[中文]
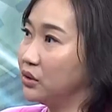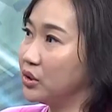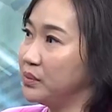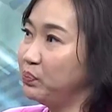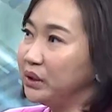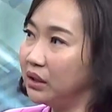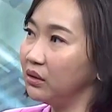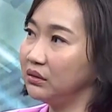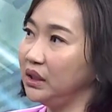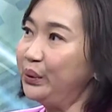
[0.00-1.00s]
哈，就是不
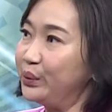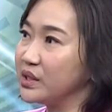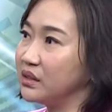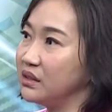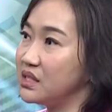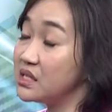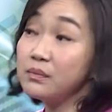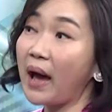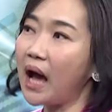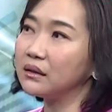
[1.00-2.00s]
能够低于这个
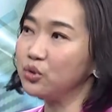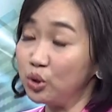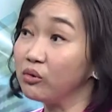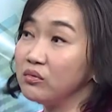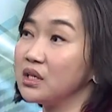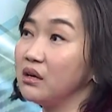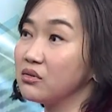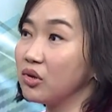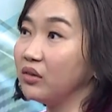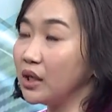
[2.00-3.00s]
七葩军工
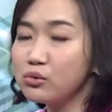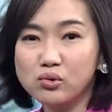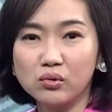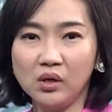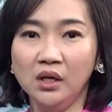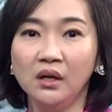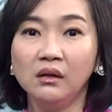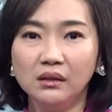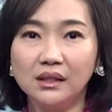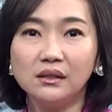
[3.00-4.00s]
教的时候，他就说
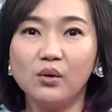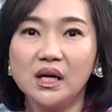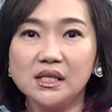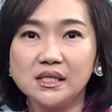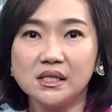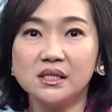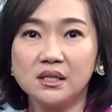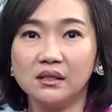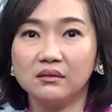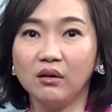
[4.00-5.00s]
乐观其成，